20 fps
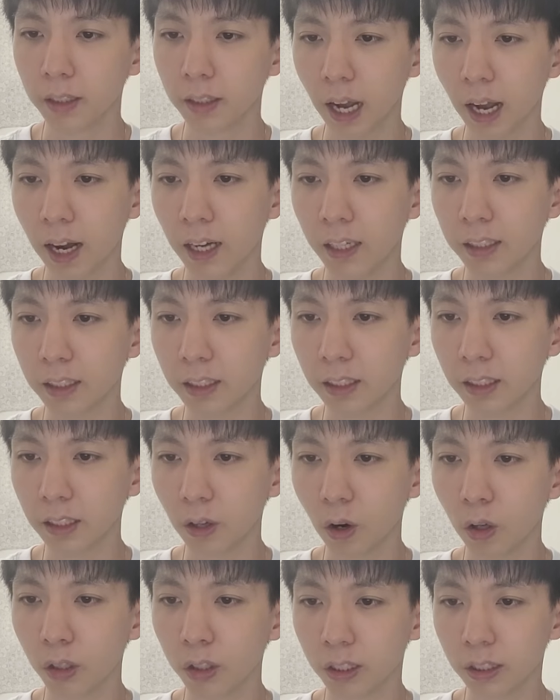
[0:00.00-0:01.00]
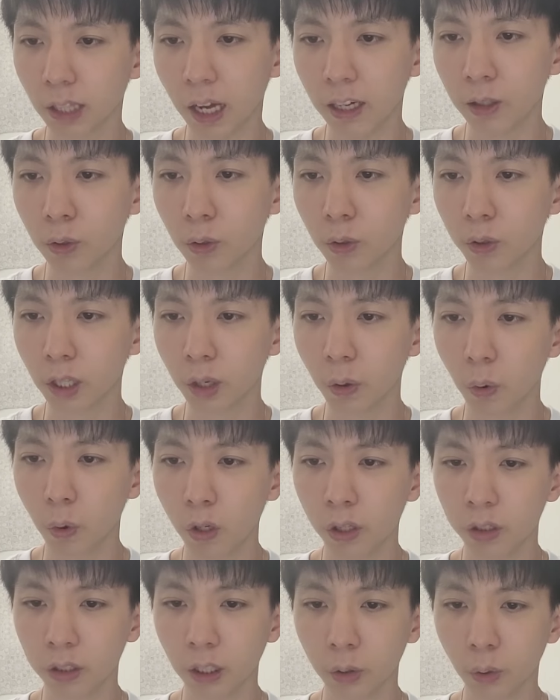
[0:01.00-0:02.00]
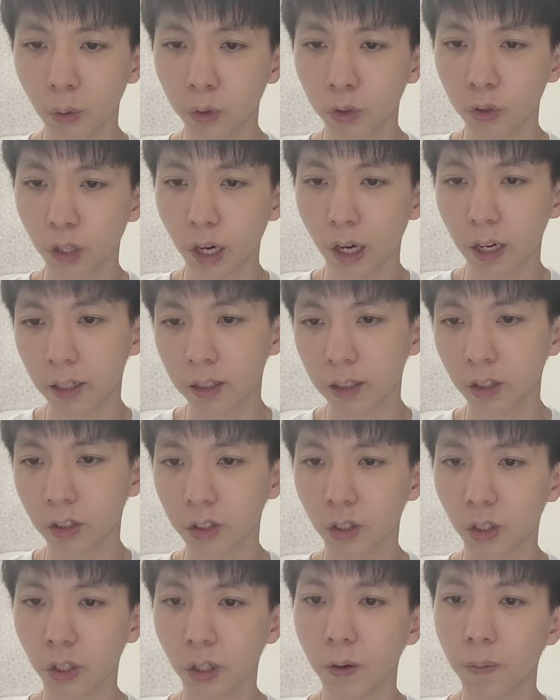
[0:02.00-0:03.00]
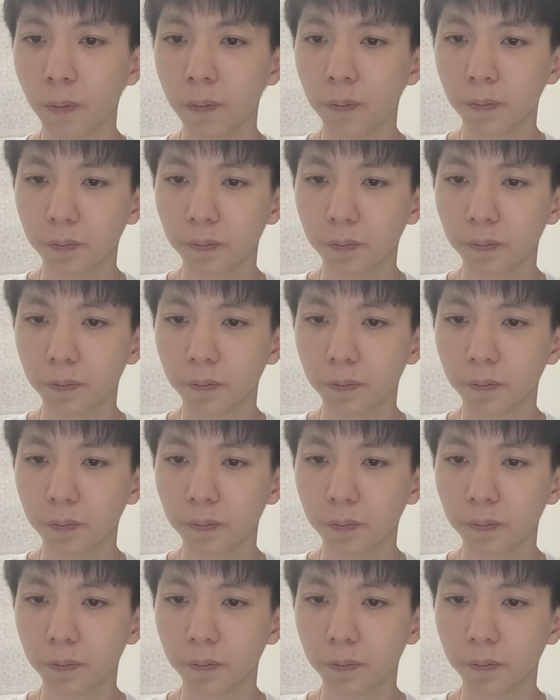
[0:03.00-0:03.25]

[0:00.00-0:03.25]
강아지를 어디 다른 곳에 올려다 놓은 줄 알았었어요.